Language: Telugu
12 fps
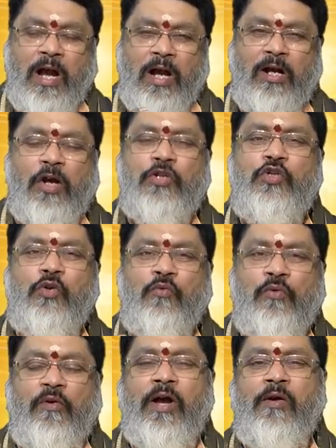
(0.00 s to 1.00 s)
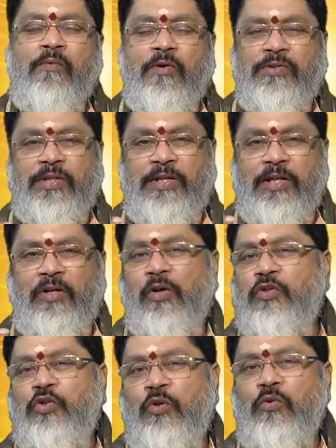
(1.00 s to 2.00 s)
ఆ ఖర్చులు వివాహం కోసం అయ్యే
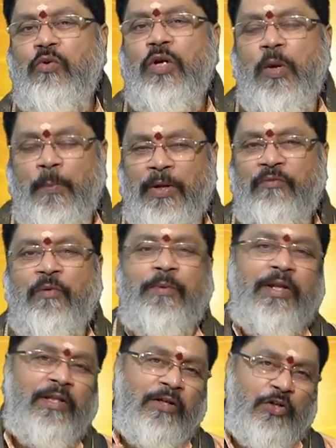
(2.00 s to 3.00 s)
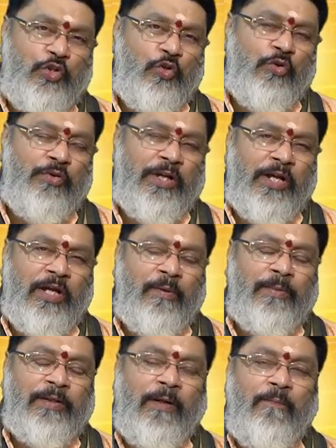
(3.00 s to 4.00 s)
ఖర్చులు మన విపరీతం ఖర్చులుగా ఉంటాయి
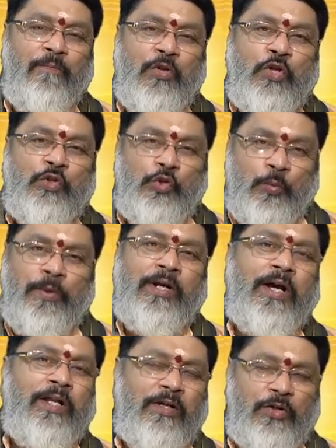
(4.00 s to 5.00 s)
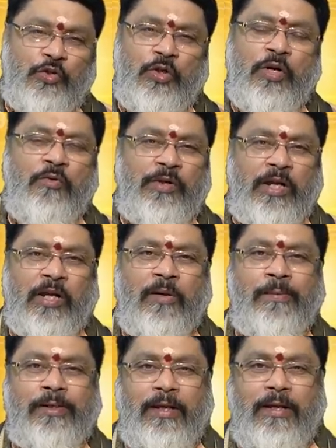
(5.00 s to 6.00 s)
కాబట్టి శుభకార్య ఖర్చులాగా ఉంటాయి
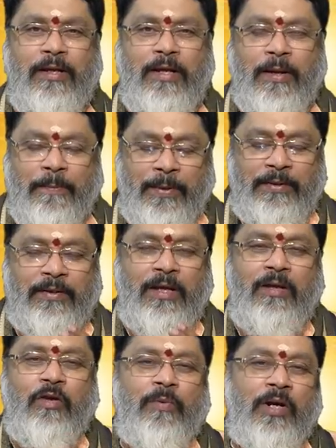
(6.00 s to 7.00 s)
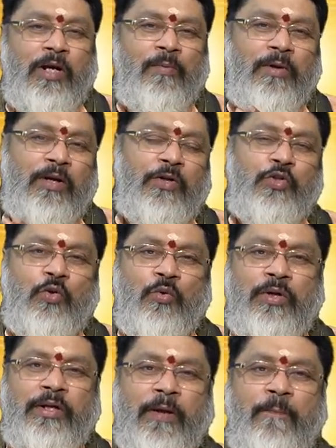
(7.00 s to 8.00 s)
కాబట్టి పద్నాలుగు భాగముల ఖర్చులు
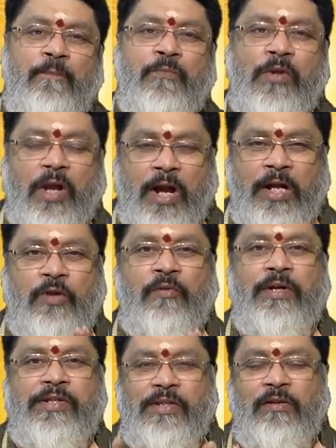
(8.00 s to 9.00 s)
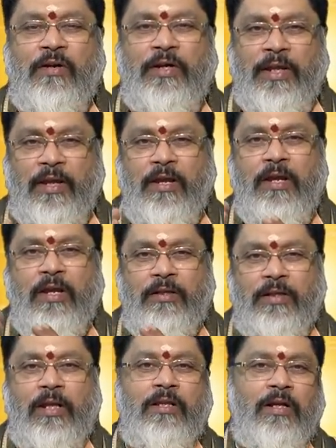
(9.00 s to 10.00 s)
అంటే అటువంటి స్థితులు అంటే
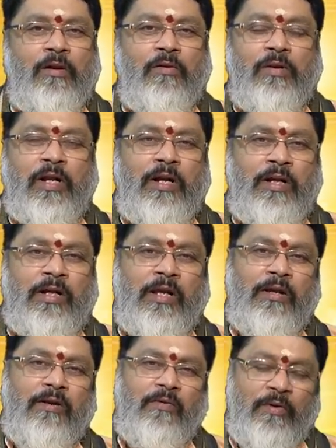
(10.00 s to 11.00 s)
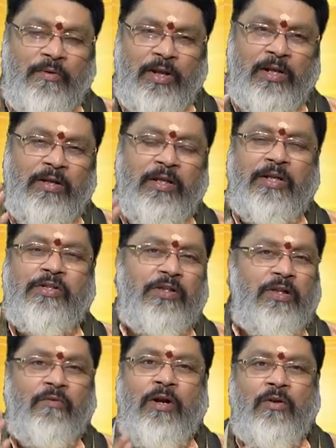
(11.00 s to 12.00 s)
తల్లిదండ్రులు ఉన్నారంటే ఎవరైనా ఈ
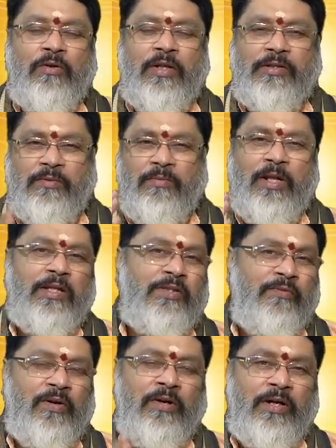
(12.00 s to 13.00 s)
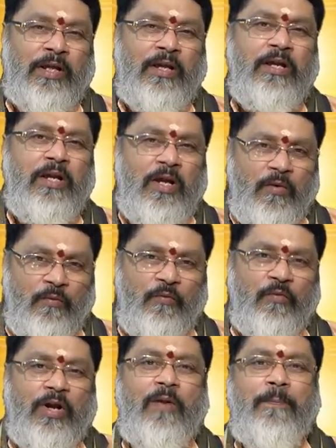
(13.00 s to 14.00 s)
నక్షత్ర వాళ్ళు ఉన్నా సింహరాశి వాళ్ళు అంటే
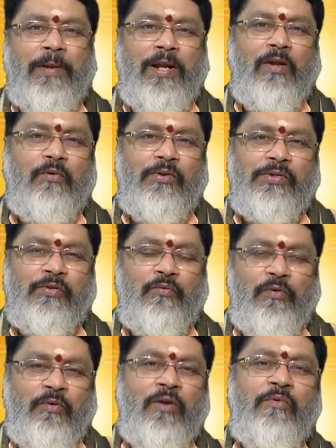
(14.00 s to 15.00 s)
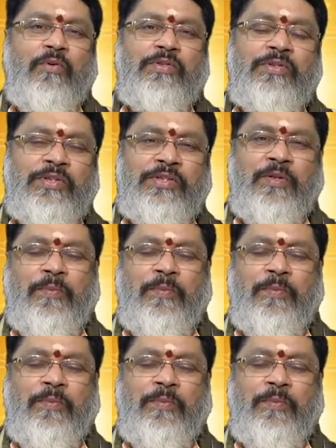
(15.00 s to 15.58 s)
వాళ్ళ పిల్లల కోసం వివాహం కోసం చేసే